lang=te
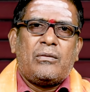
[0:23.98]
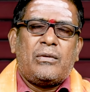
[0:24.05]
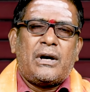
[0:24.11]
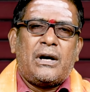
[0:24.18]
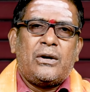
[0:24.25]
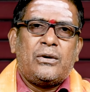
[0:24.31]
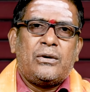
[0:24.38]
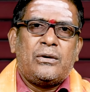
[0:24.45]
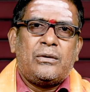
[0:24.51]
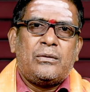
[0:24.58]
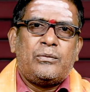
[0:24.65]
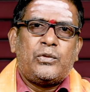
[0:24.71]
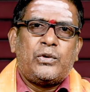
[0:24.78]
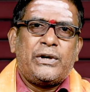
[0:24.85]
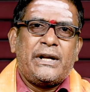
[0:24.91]
వాళ్ళు
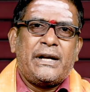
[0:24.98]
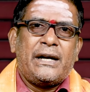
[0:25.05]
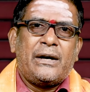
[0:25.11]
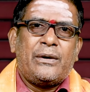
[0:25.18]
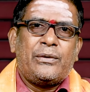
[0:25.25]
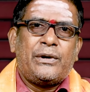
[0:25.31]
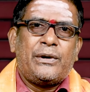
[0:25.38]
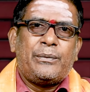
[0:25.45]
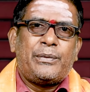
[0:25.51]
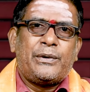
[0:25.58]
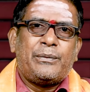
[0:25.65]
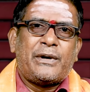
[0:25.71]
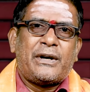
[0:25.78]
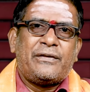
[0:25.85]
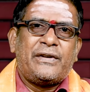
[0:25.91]
మూడీగా
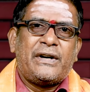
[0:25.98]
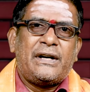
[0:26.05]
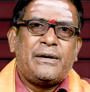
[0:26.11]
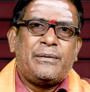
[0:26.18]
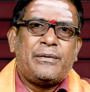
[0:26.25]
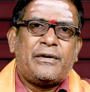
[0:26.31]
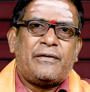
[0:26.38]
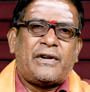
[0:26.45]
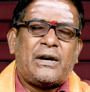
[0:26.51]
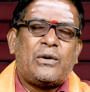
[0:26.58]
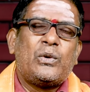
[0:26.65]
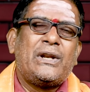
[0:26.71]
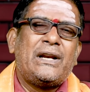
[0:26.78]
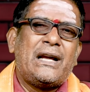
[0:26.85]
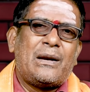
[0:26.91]
ఉన్నప్పుడు మనం వెళ్ళి వాళ్ళని
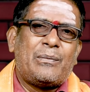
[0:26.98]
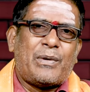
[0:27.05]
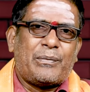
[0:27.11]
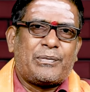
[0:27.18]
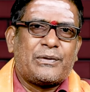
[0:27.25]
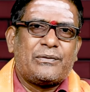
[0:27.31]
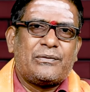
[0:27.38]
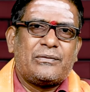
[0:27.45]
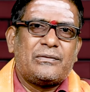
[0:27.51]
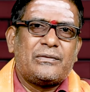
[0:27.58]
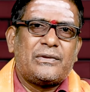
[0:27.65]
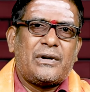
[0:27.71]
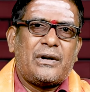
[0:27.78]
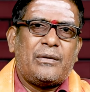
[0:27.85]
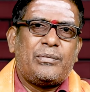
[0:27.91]
వదిలేయాలి పాపం
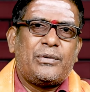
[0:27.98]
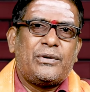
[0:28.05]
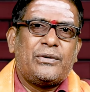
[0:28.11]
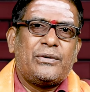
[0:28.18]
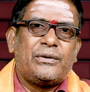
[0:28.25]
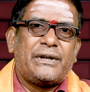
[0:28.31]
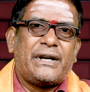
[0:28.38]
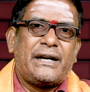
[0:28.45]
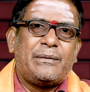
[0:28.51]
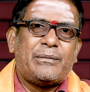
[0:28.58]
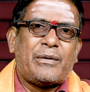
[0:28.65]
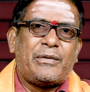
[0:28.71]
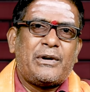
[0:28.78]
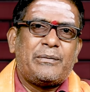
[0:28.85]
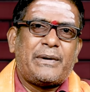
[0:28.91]
అప్పుడు ఏంటి
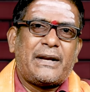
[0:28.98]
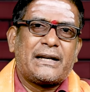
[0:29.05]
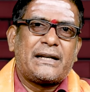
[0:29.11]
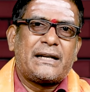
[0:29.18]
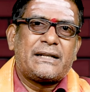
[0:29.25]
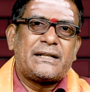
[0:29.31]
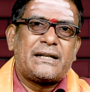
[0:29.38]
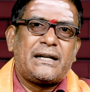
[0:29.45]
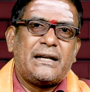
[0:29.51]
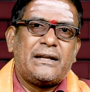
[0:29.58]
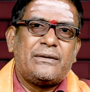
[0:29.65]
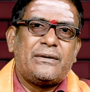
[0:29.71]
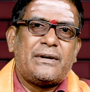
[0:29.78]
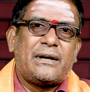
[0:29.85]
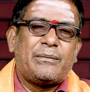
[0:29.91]
మమ్మల్ని
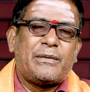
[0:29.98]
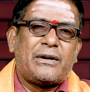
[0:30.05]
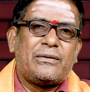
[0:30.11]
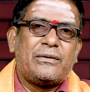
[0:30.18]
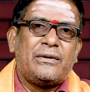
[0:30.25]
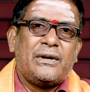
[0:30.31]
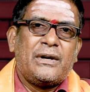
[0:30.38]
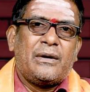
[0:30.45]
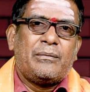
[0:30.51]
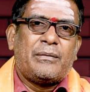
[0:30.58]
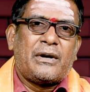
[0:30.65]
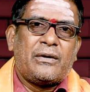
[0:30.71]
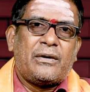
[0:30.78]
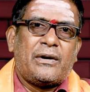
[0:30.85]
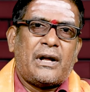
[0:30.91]
పలకరించట్లేదు అని మనం
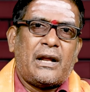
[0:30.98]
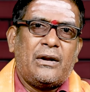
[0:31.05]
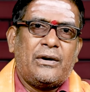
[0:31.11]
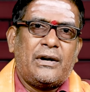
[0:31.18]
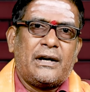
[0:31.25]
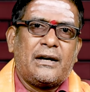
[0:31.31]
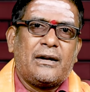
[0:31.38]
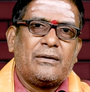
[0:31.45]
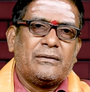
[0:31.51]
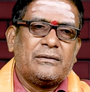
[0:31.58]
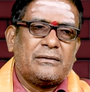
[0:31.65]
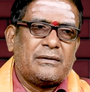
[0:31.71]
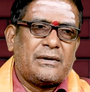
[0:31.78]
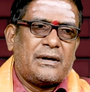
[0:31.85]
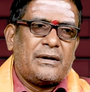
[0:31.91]
మనం హలో అంటాం
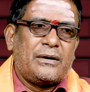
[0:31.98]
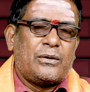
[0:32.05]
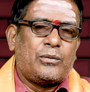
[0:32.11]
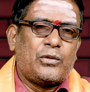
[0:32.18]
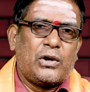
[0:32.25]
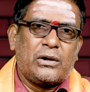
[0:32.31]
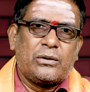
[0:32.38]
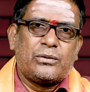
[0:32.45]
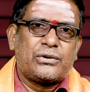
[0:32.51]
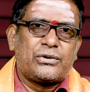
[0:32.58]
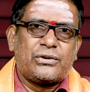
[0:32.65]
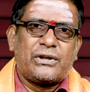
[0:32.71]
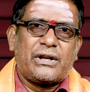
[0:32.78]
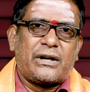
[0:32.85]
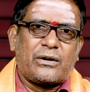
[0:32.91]
వాళ్ళు మూల
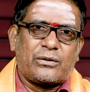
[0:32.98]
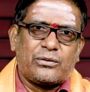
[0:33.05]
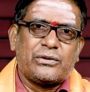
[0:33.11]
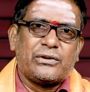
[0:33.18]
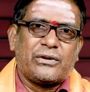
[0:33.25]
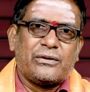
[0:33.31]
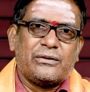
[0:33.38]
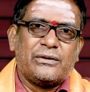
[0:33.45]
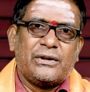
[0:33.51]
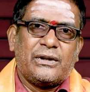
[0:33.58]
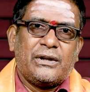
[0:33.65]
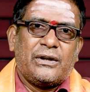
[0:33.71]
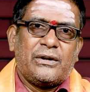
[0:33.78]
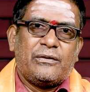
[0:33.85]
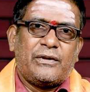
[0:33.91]
కూర్చుంటారు అనుకుందాం
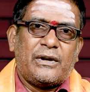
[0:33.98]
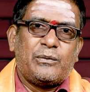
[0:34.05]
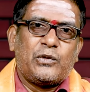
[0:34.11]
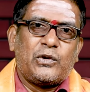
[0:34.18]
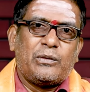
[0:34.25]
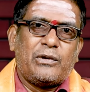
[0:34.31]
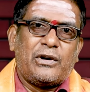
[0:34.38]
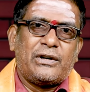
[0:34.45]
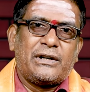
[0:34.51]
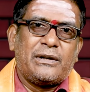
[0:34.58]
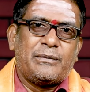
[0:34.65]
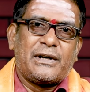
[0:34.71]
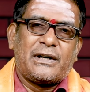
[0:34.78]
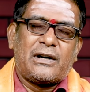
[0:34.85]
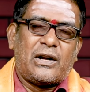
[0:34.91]
వాళ్ళు మూడు బాగుంటే
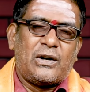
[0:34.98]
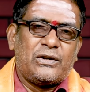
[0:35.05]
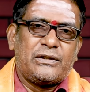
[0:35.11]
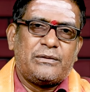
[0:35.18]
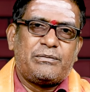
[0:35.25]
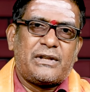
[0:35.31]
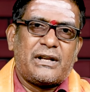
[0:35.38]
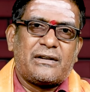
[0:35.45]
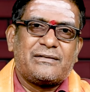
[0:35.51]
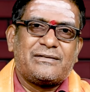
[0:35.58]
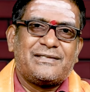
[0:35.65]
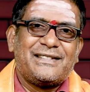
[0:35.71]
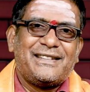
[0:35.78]
మనకు హలో చెప్తారు